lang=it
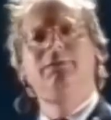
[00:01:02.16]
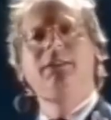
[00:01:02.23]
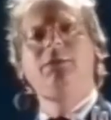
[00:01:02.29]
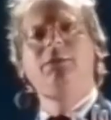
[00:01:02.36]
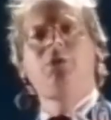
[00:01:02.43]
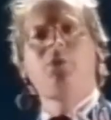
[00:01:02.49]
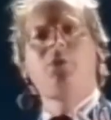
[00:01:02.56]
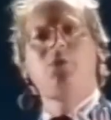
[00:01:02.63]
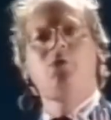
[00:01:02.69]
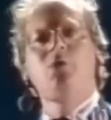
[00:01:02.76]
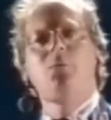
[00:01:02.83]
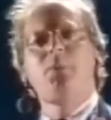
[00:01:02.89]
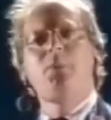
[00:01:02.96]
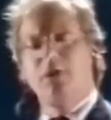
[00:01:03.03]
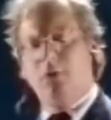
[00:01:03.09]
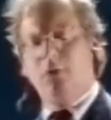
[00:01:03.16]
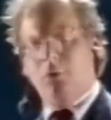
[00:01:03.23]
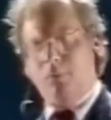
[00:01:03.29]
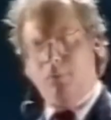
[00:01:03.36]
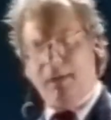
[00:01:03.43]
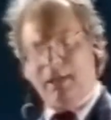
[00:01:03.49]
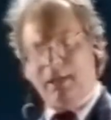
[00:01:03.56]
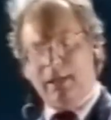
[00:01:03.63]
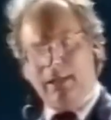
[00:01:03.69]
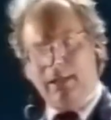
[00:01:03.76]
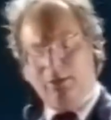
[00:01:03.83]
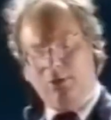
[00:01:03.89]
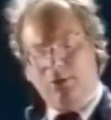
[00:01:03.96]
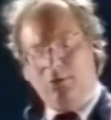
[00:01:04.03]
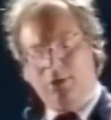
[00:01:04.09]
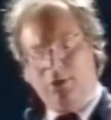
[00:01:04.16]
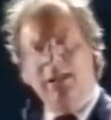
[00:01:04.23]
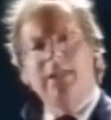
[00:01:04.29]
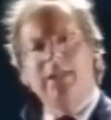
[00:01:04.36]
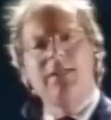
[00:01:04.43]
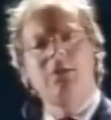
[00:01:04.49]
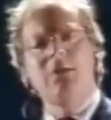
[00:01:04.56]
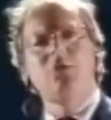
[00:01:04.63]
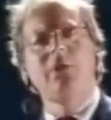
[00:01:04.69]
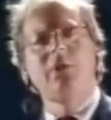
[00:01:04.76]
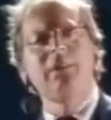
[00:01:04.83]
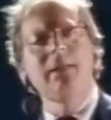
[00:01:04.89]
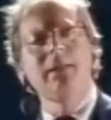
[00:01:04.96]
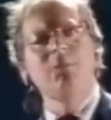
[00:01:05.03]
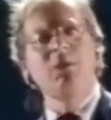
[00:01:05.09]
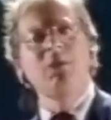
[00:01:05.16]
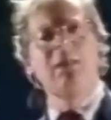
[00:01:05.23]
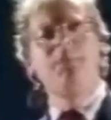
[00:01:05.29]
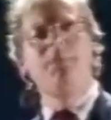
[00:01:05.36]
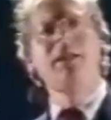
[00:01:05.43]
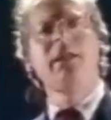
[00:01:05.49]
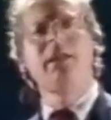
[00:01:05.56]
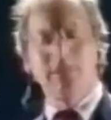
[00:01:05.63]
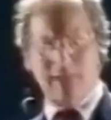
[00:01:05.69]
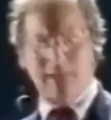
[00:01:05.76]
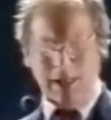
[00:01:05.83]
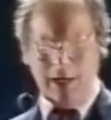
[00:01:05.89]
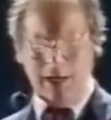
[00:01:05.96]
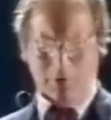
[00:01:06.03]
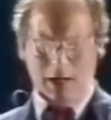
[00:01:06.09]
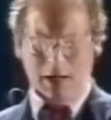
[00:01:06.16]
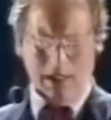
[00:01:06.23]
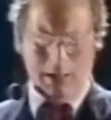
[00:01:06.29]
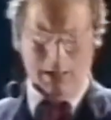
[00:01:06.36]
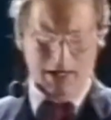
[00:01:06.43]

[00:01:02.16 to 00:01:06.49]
dentro questo piccolo pacchetto che adesso andremo ad aprire insieme,